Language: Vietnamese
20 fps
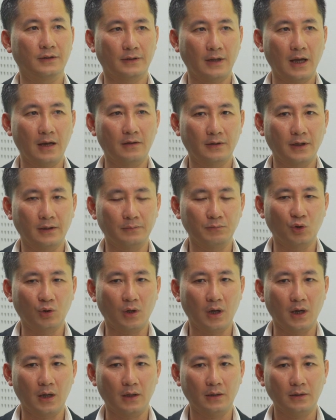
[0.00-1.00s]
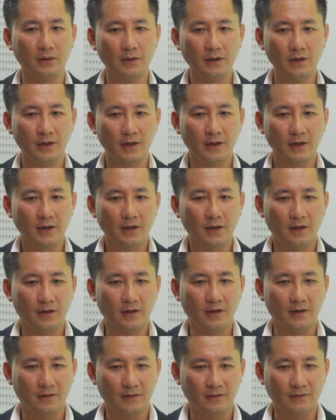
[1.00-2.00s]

tạo thành một cái uh,